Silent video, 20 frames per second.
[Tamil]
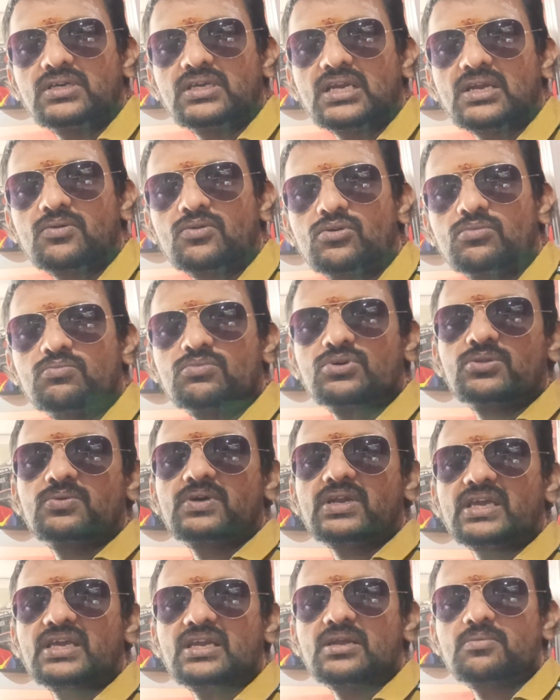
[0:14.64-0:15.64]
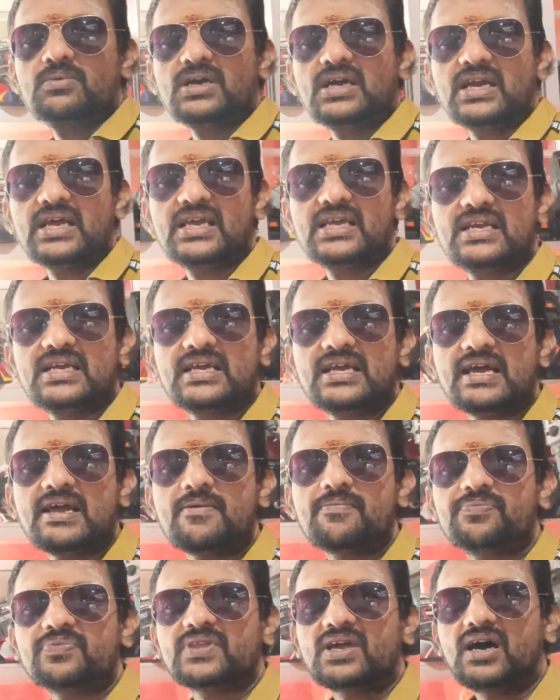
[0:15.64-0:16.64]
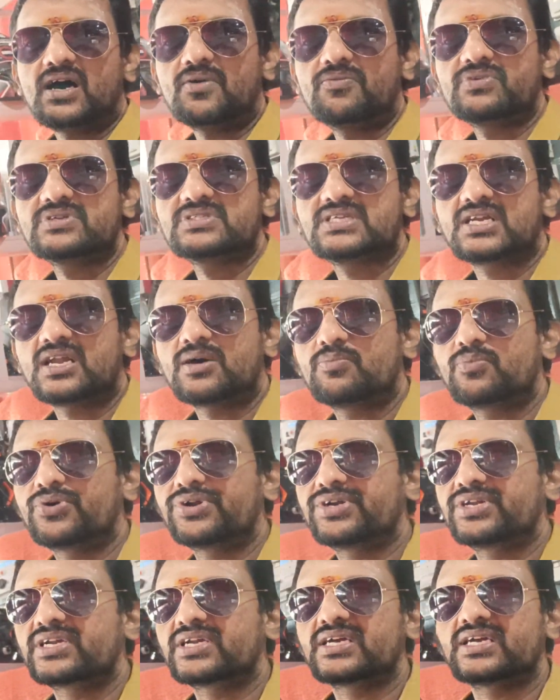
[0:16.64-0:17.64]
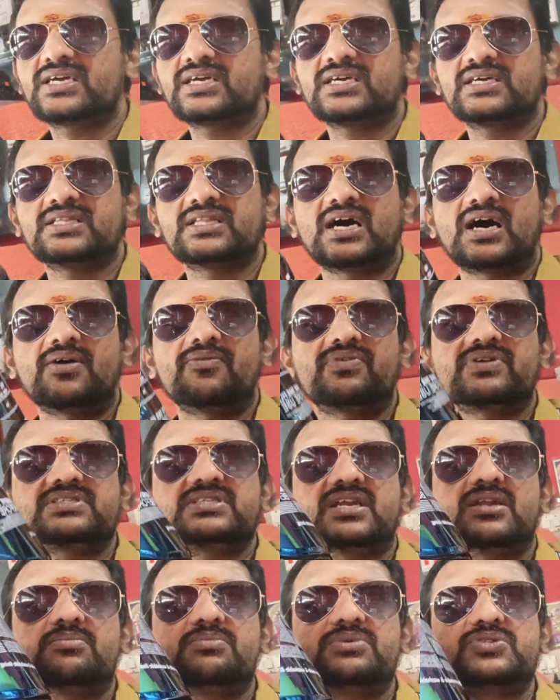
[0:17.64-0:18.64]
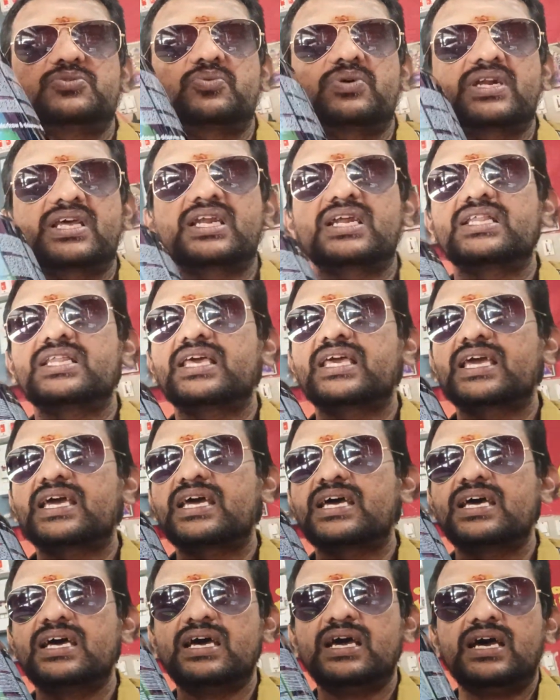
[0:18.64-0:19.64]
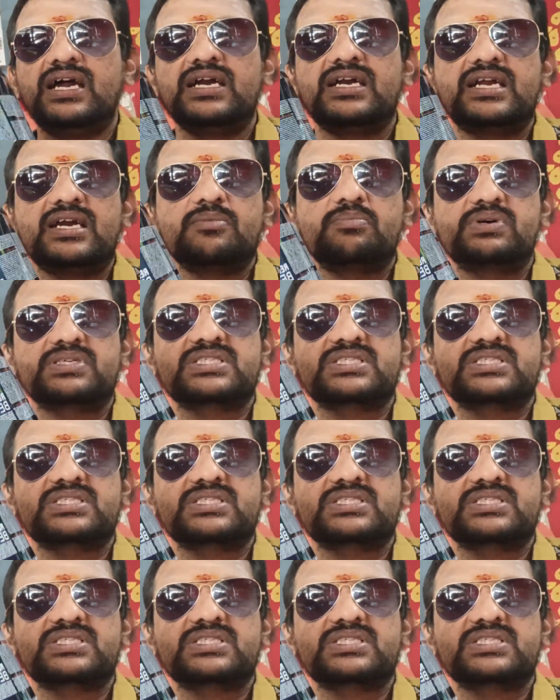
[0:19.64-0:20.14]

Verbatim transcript: இரவு ஒம்பது வரைக்கும் நம்ம கடை இருக்குங்க ஆஃபர்ஸ் எல்லாம் போயிட்டுருக்கு இந்த ஆஃபர்ஸ் எல்லாம் மிஸ் பண்ணிடாதீங்க டென்